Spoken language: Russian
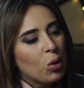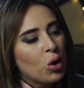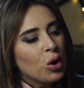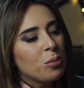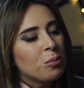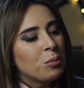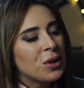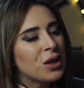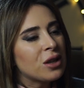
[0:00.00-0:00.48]

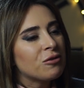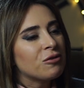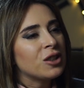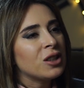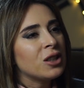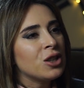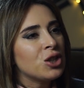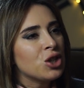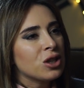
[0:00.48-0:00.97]
Мой
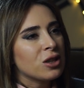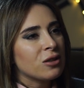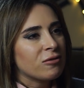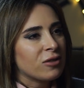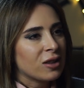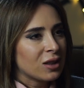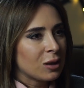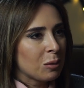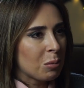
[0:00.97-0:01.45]
первый личный
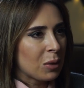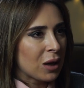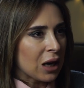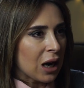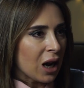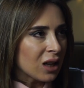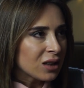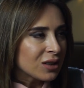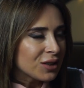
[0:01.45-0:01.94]

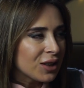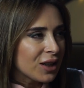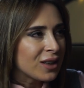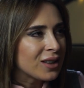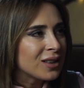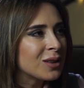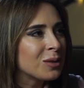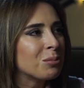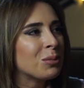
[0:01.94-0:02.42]
фотоаппарат —
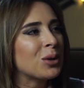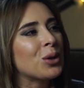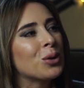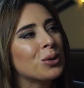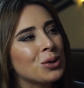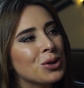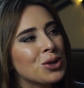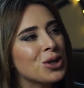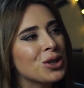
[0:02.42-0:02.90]
это
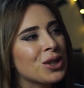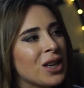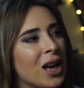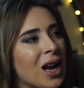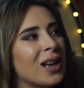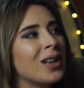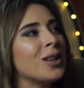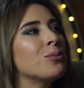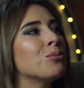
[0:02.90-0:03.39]

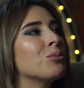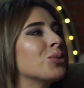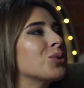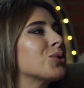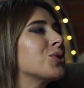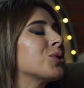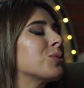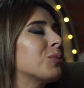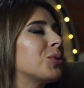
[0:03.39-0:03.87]
пленочный
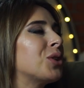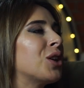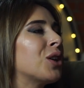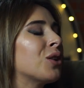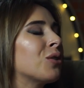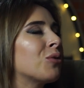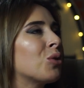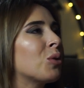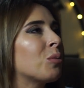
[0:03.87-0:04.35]
«Олимпус».
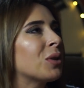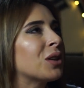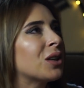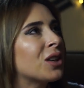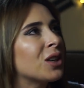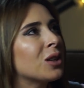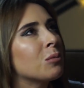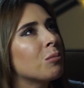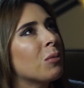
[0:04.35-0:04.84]
Мне его
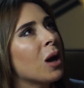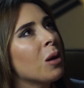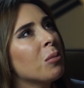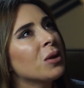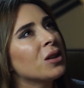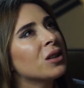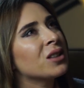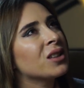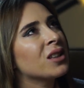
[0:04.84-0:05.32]
подарил
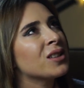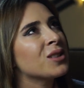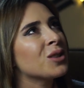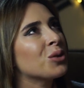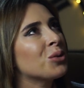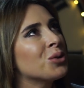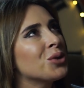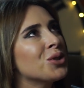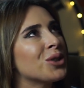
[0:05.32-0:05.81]
папа, когда я
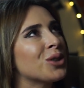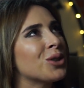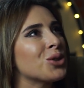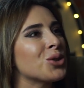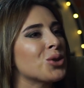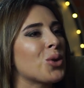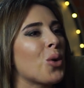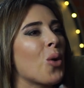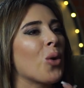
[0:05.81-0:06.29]
закончила
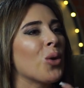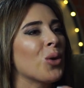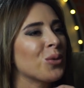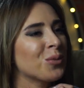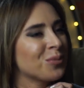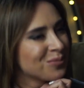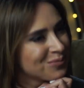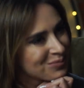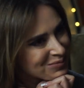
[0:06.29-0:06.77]
школу.
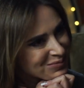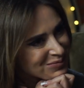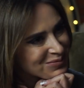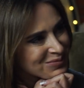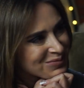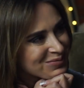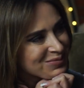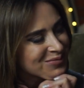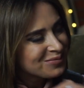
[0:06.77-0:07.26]

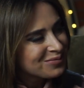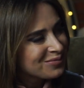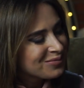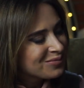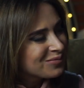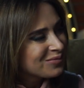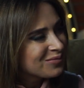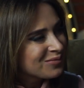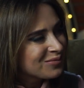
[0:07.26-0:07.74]

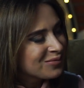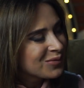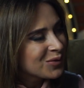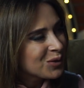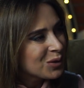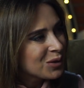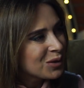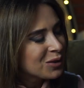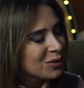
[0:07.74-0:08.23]

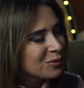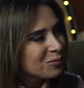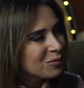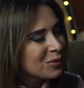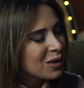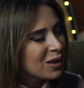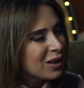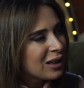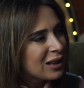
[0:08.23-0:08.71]
Вот.
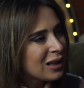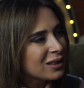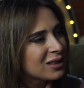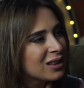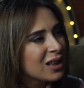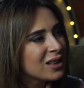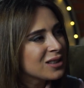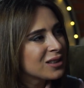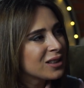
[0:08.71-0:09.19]
Я
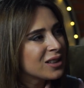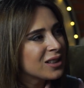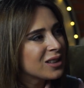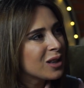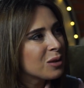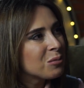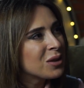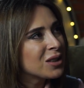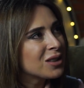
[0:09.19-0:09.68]
тратила
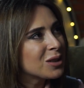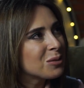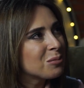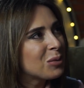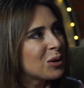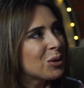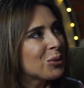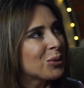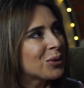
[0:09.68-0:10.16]
километры
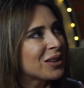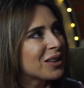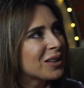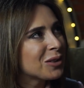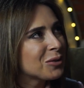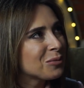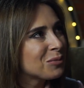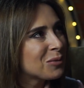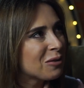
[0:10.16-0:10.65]

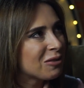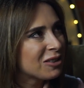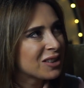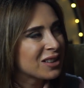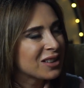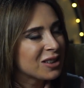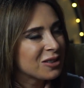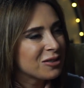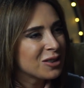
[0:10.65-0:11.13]
пленок,
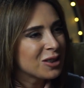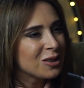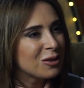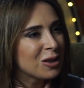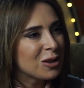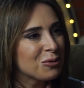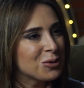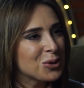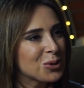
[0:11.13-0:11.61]

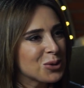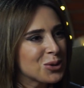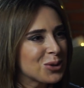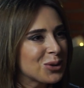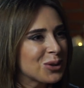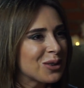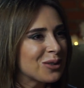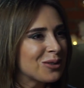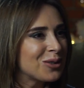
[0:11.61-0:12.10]
фотографировала все,
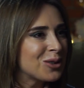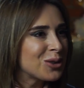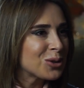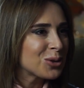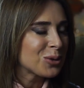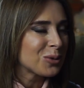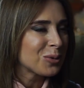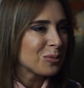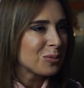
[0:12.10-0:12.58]
что я
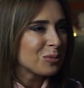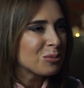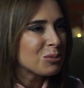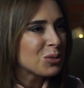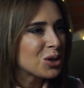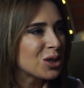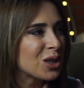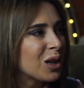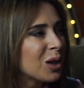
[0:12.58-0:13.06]
вижу,
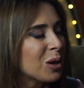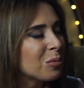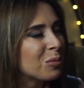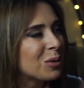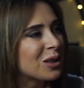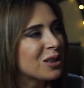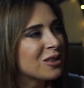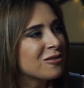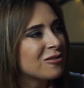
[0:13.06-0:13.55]
бежала
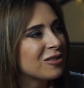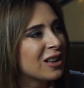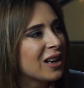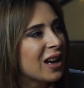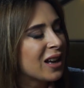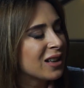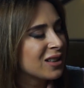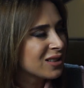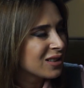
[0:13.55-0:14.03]

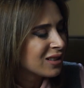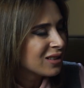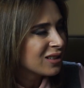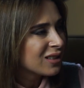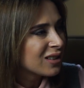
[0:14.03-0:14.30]
проявлять.